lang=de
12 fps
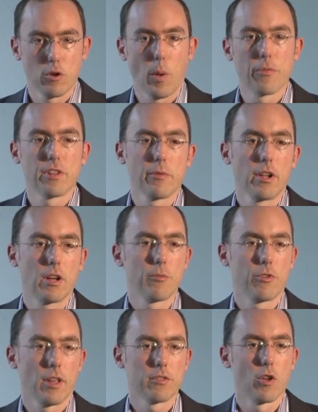klopft der Wellcome
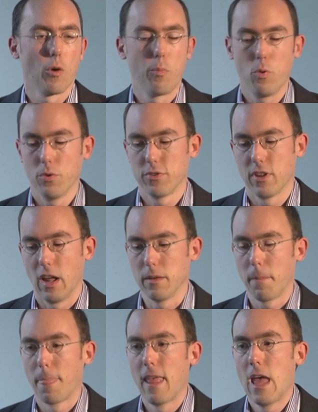Trust auch bei uns an.